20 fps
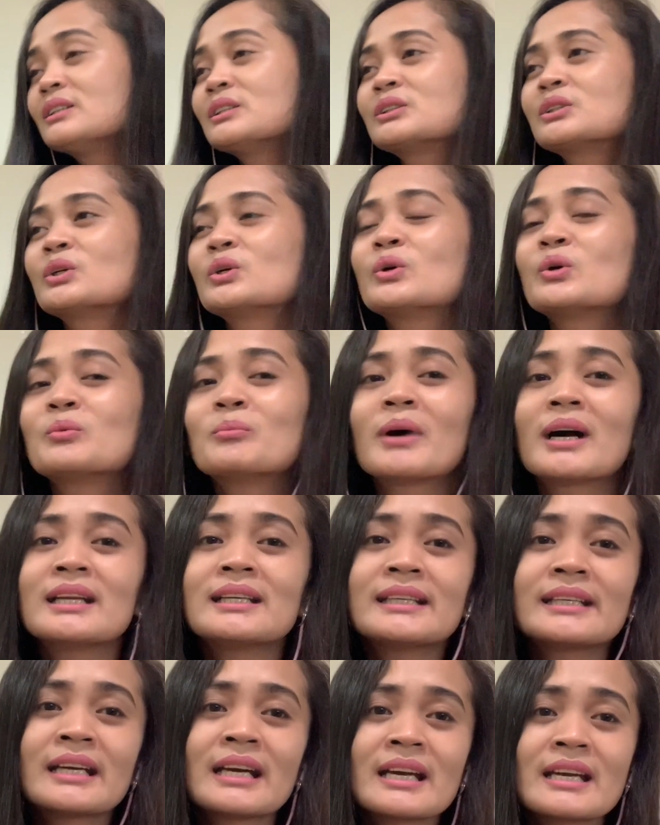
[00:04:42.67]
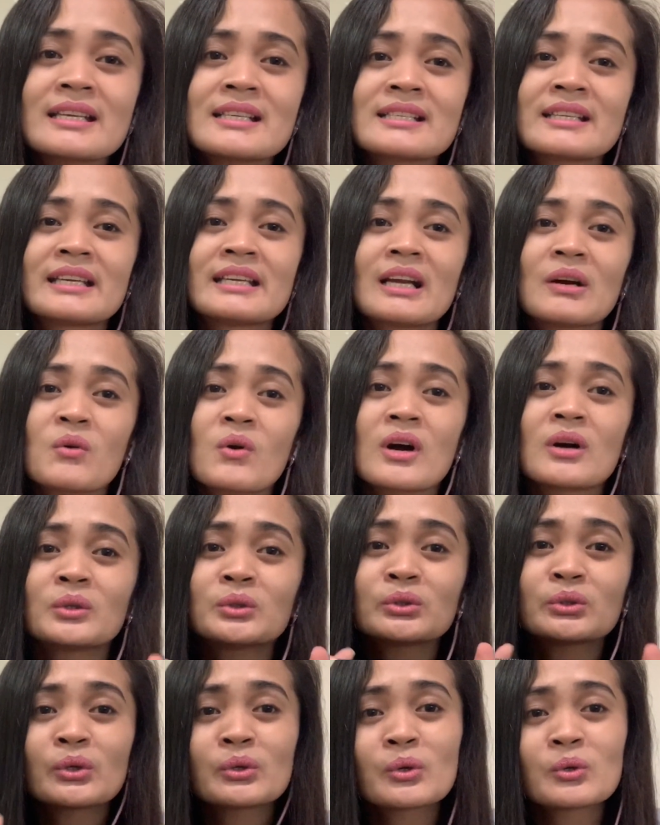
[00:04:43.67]
So, bali guys, ginawa
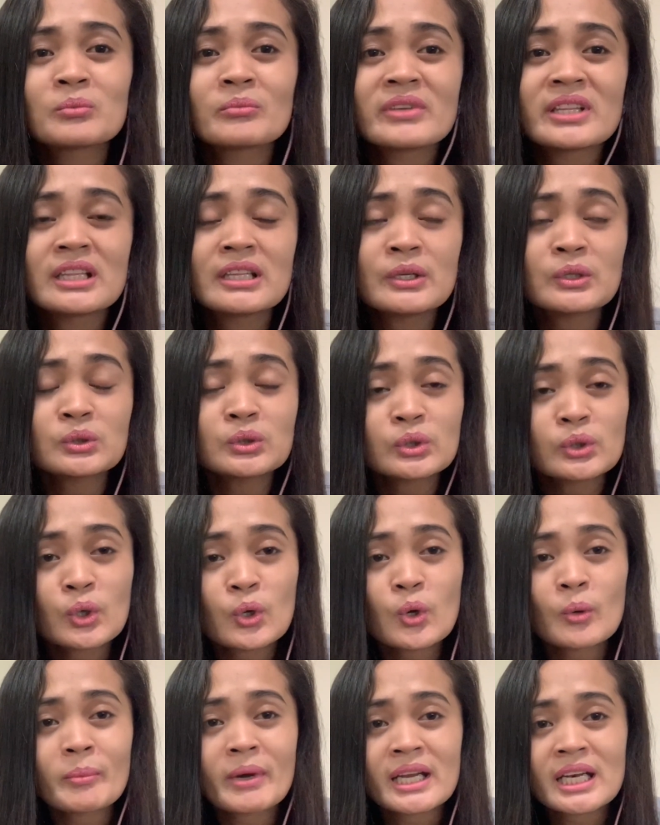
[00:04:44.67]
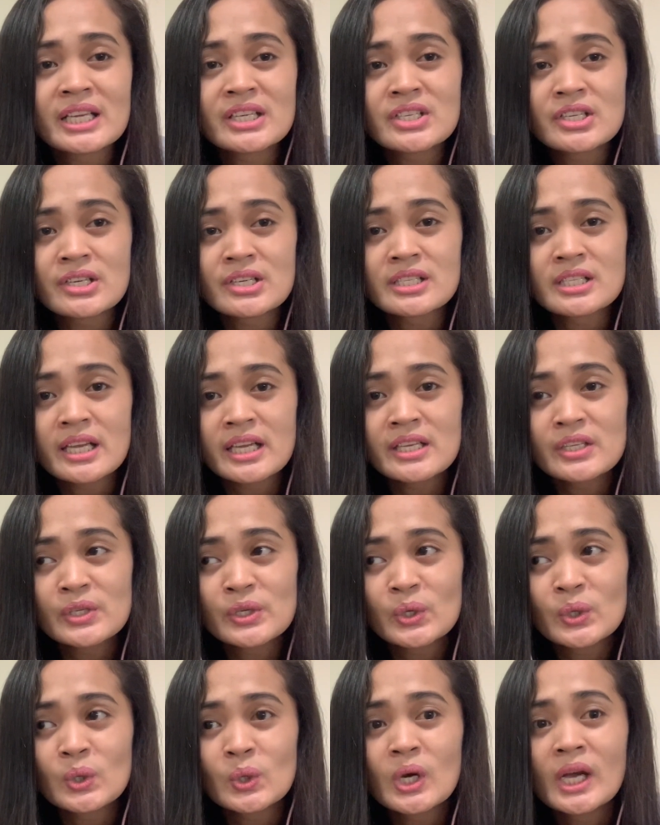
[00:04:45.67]
ko tong video to para i-share sa
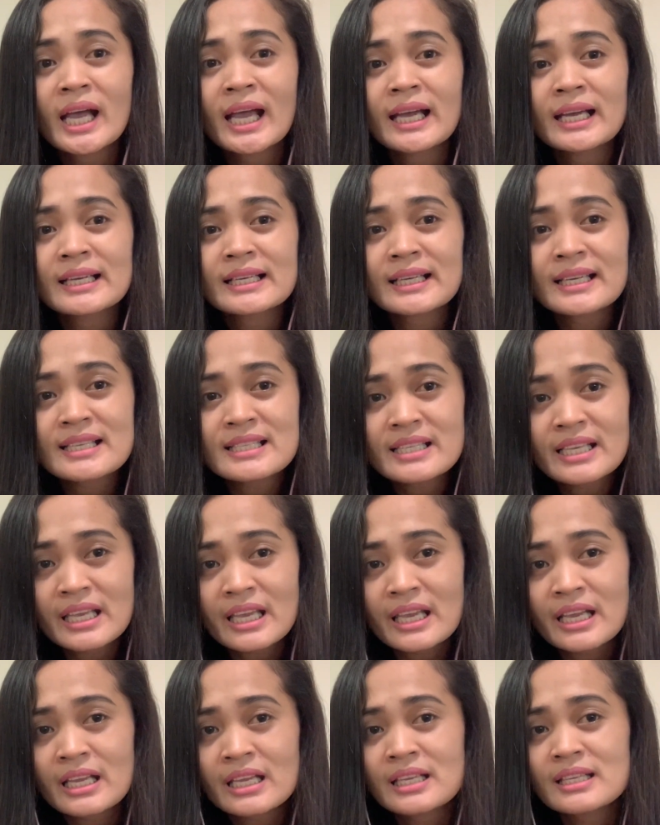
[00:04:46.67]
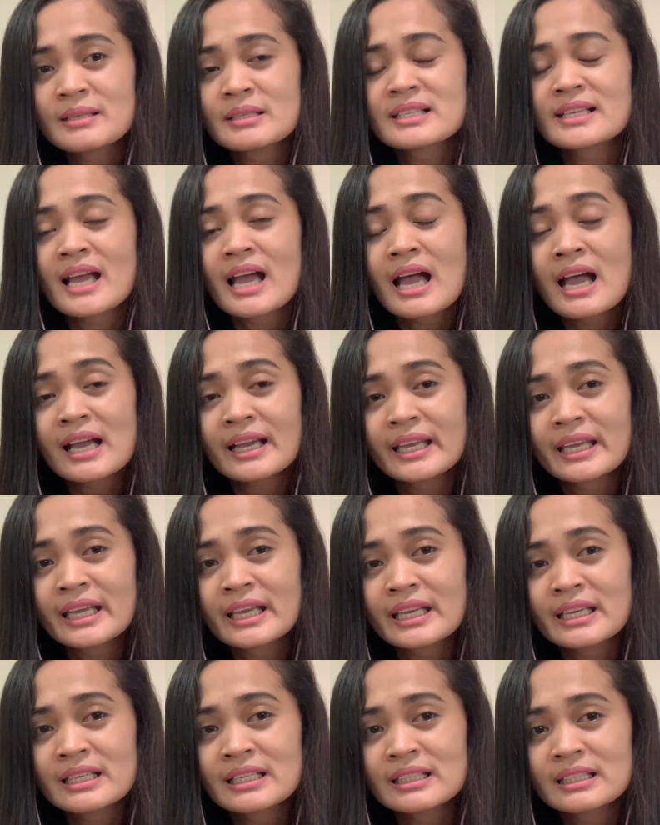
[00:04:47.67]
inyo kasi sa
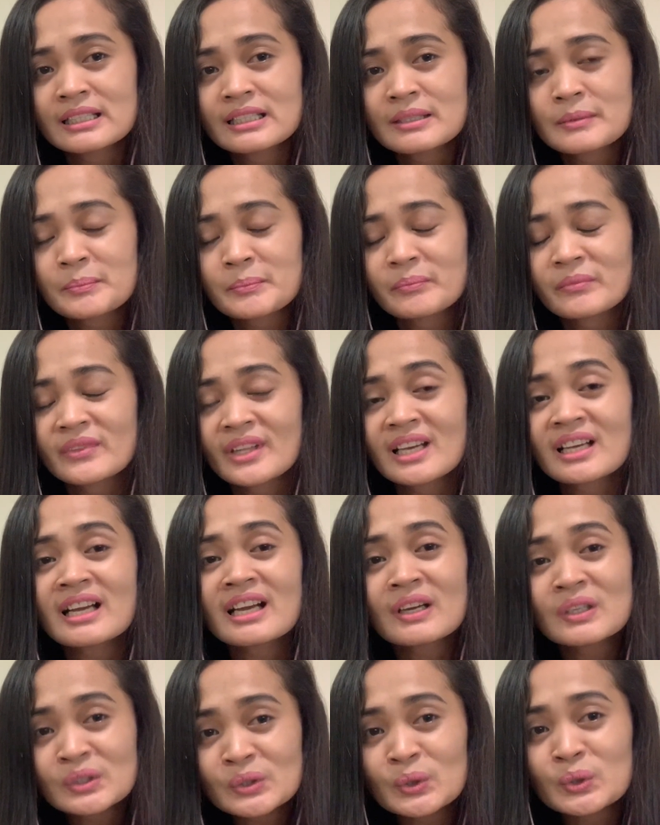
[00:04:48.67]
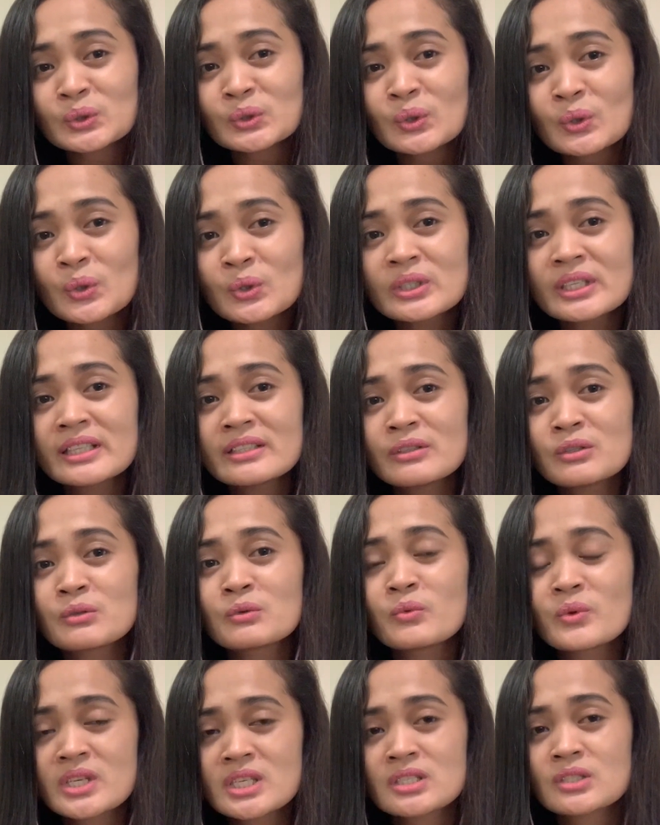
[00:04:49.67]
akin, nagkakatotoo din
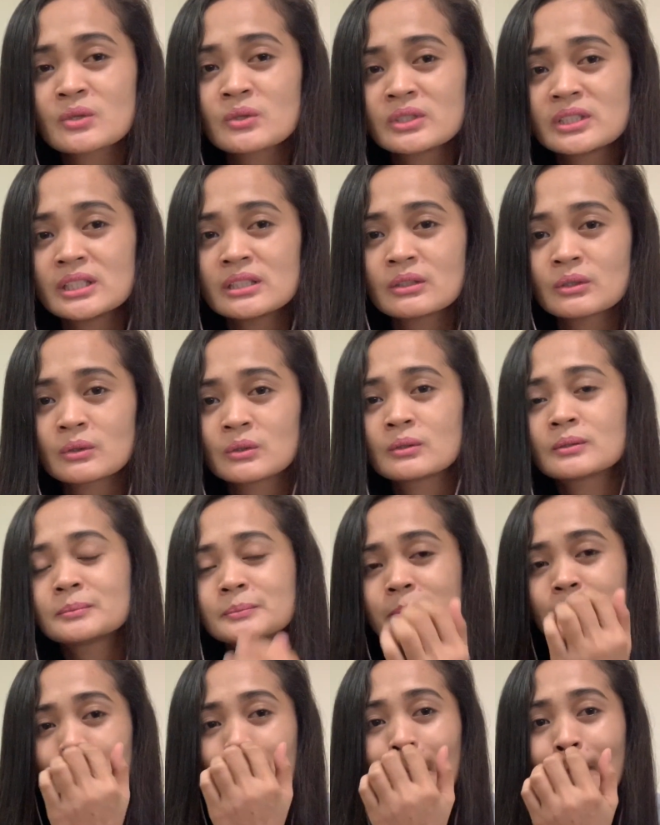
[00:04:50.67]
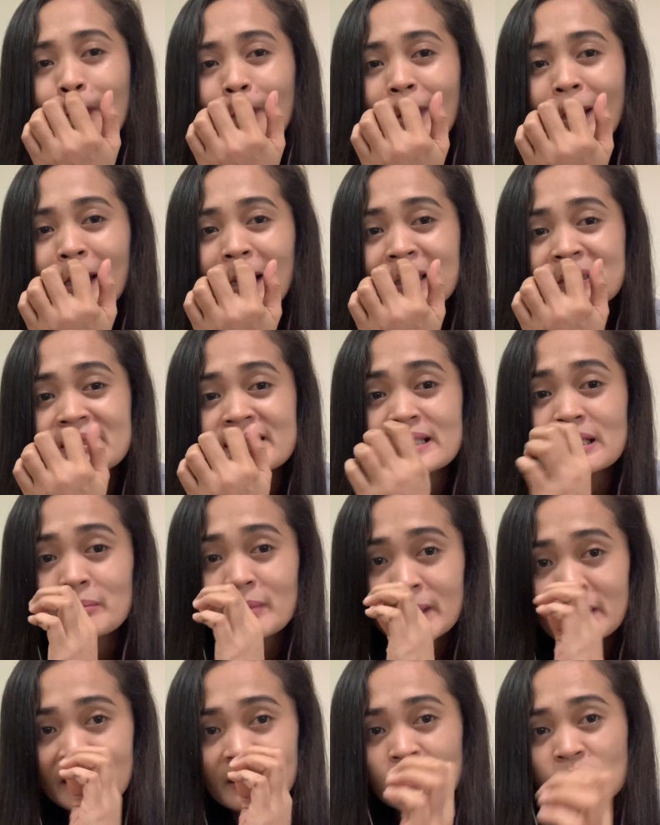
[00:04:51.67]
yung wish ko nito at
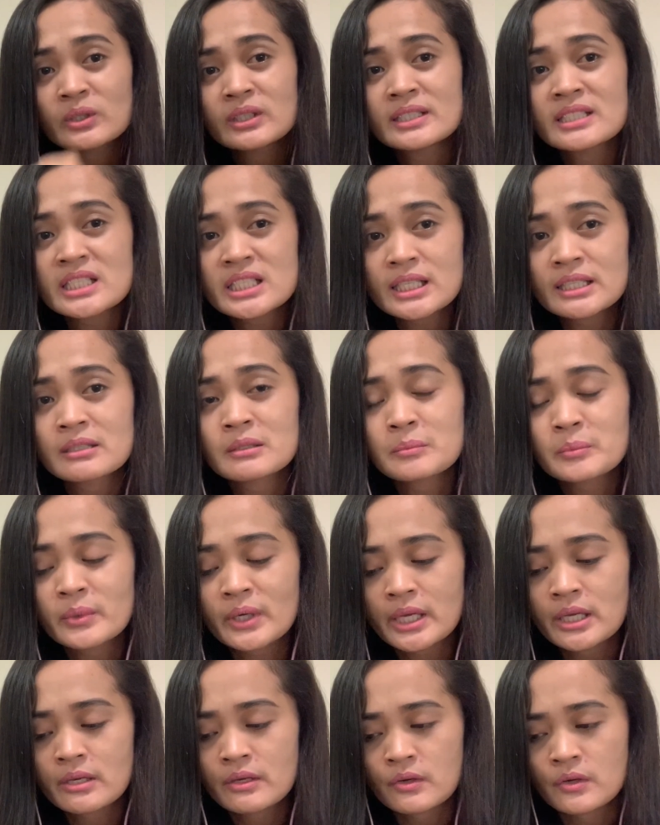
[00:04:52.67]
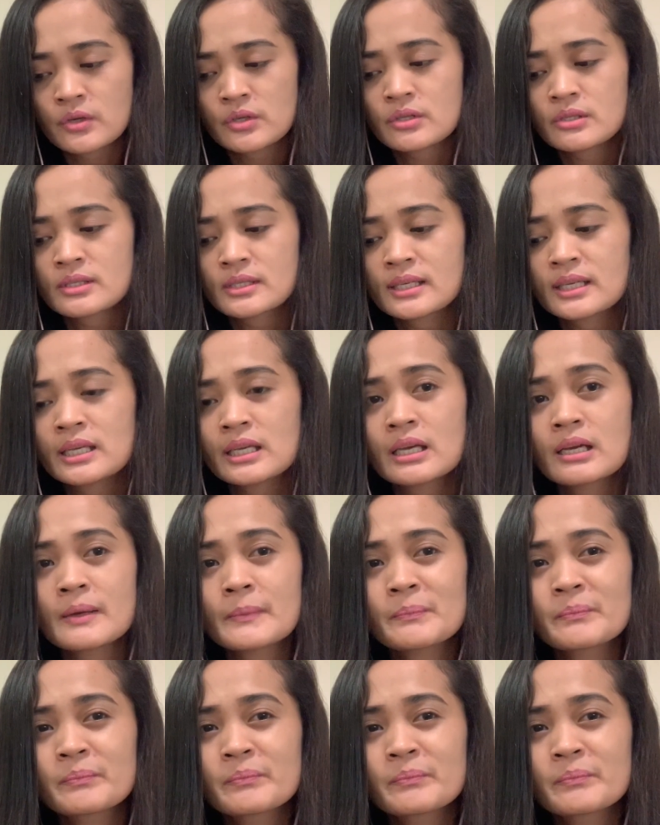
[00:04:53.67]
sinabayan ko din siya ng prayers. Kaya,